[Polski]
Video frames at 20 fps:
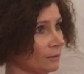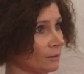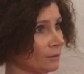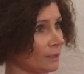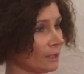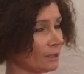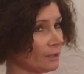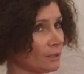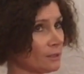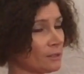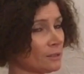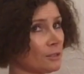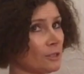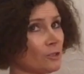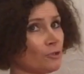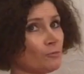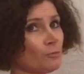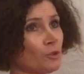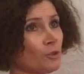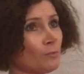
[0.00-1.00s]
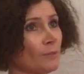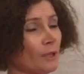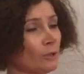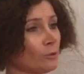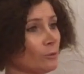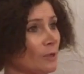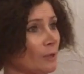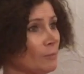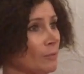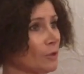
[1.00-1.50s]
tak jest też w
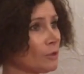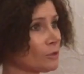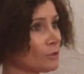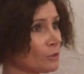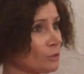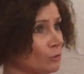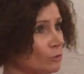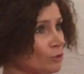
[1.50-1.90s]
przypadku aborcji.